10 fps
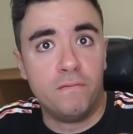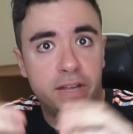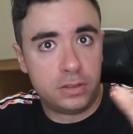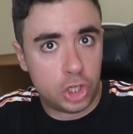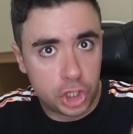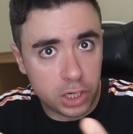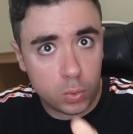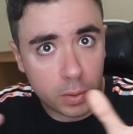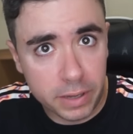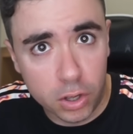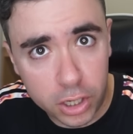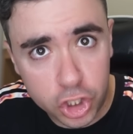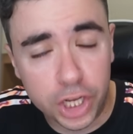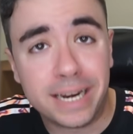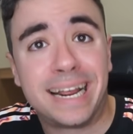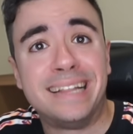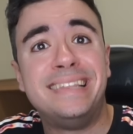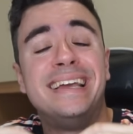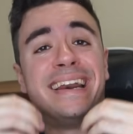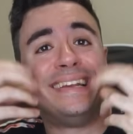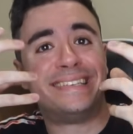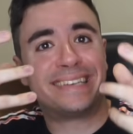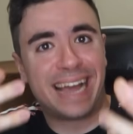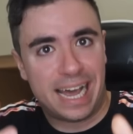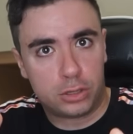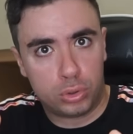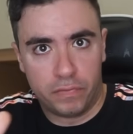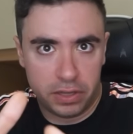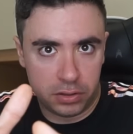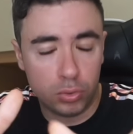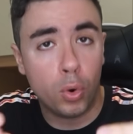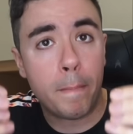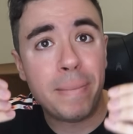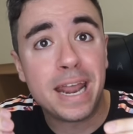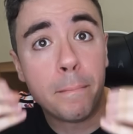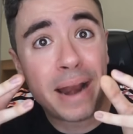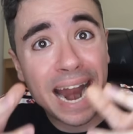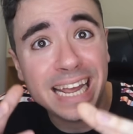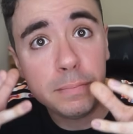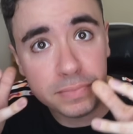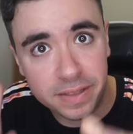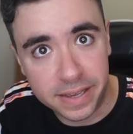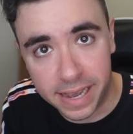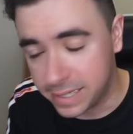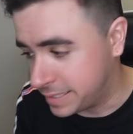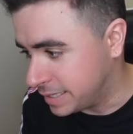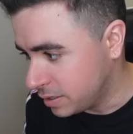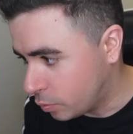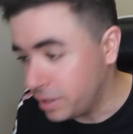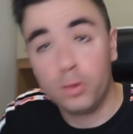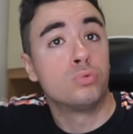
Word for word: 25 milioni circa di riscatto, 22 per Brahim Diaz, quindi